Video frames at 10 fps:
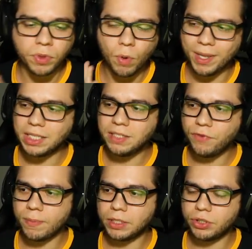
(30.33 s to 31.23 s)
Uma das
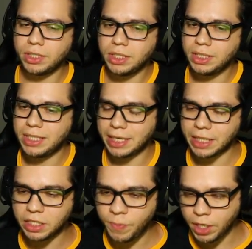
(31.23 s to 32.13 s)
informações iniciais que
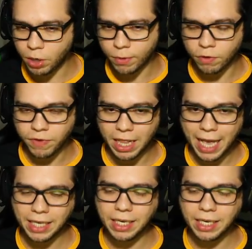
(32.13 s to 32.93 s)
eles pediram para eu falar